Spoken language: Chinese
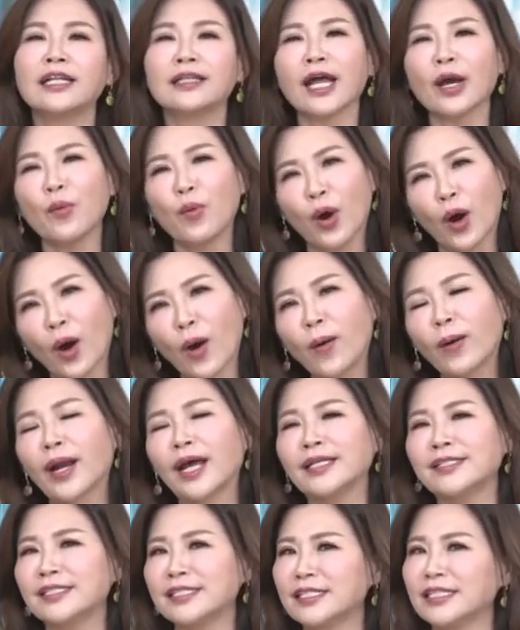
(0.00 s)
但我后
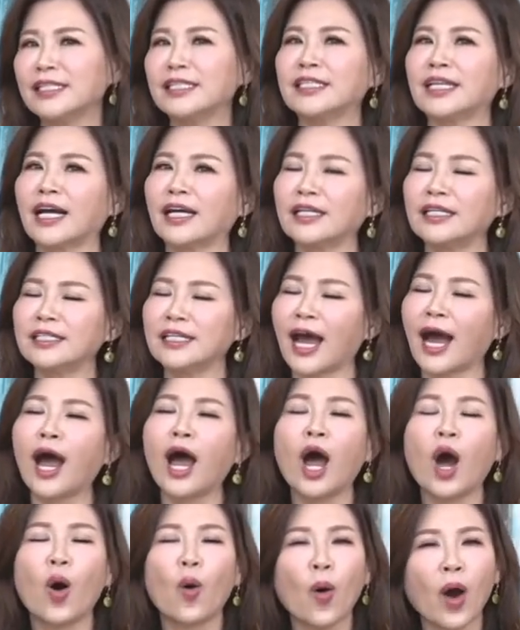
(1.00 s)
来自己想一想，
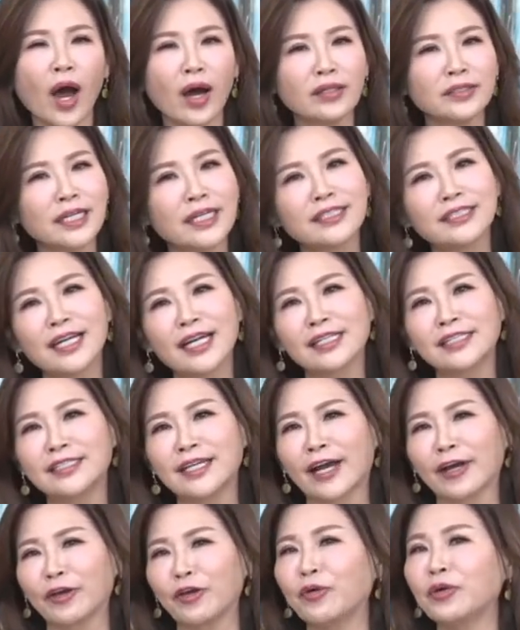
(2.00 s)
我好像这样
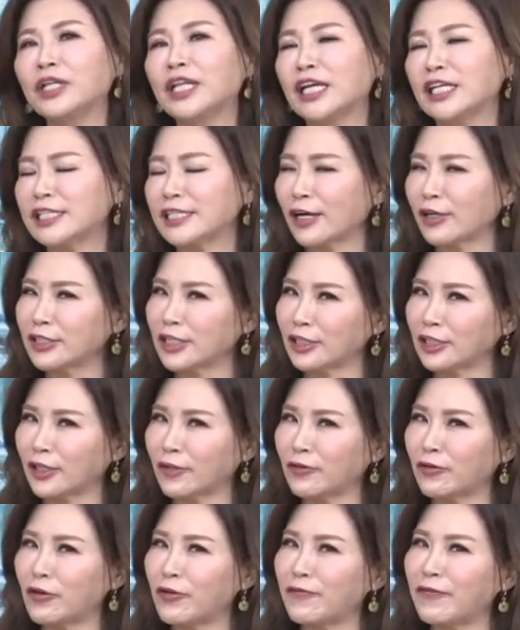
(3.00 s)
讲有一点小小的
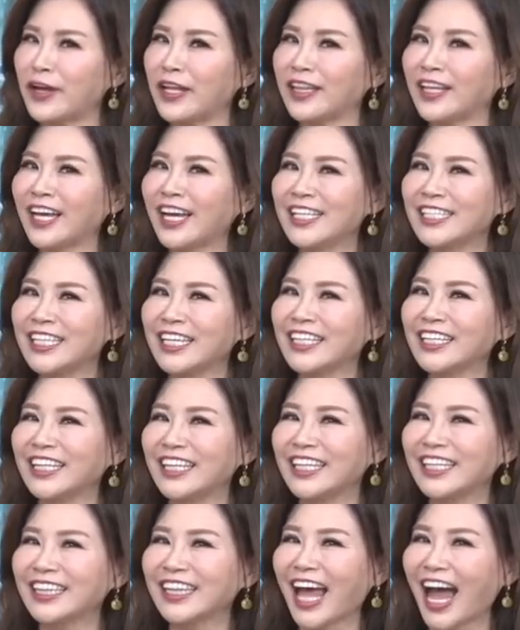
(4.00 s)
过分，请
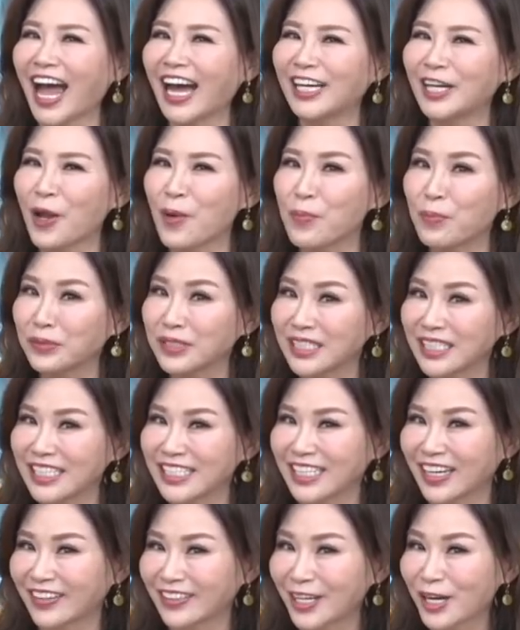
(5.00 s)
你大人不计
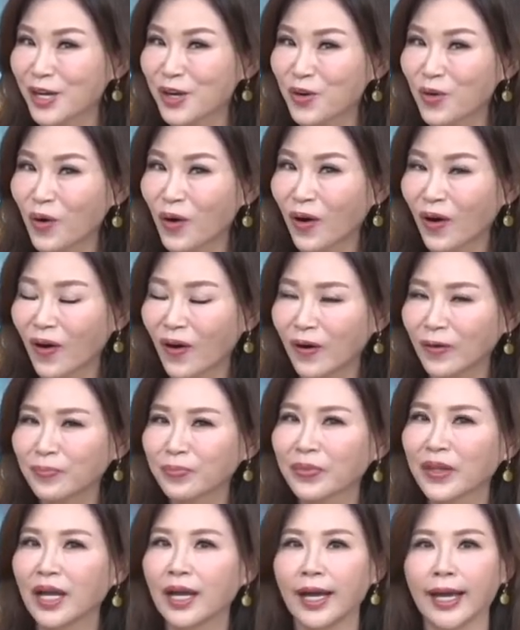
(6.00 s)
小人过
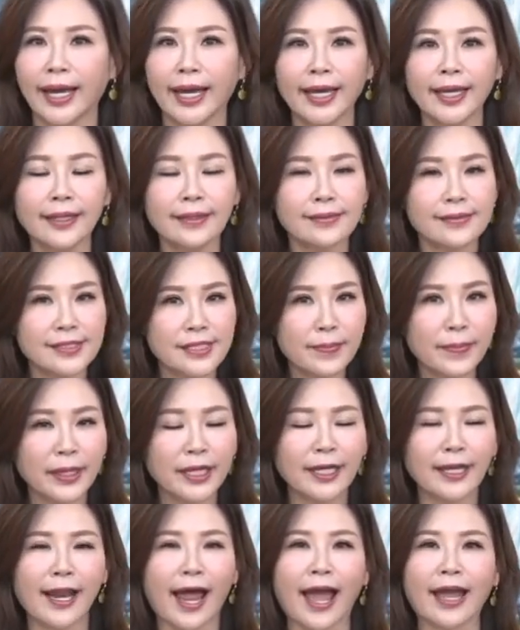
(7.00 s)
哦。哎，这么
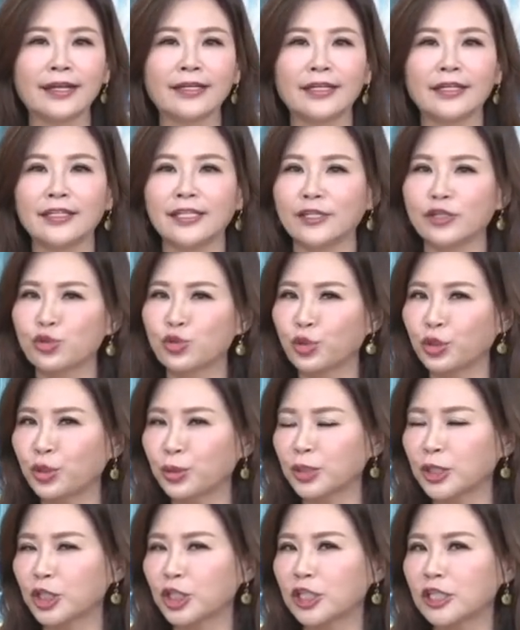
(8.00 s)
一来呢，你所
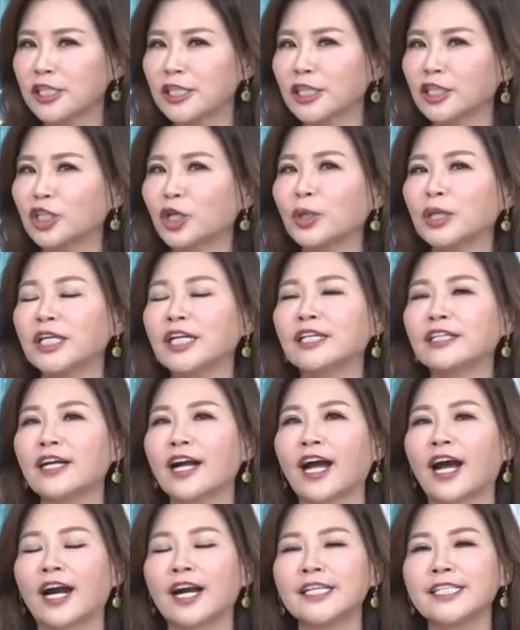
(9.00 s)
有的事情都迎
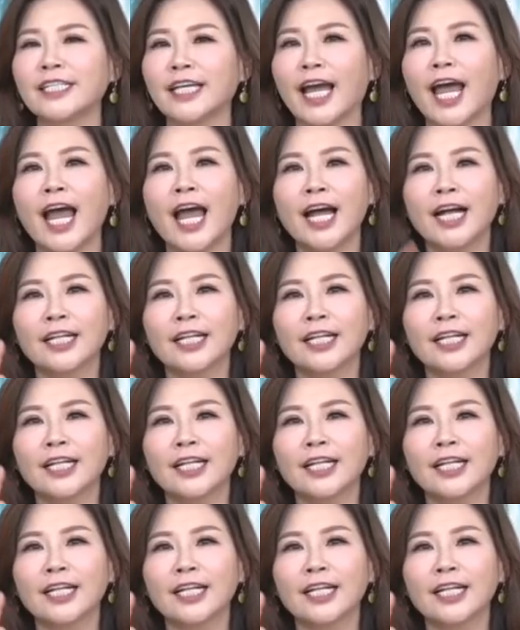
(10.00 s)
刃而解。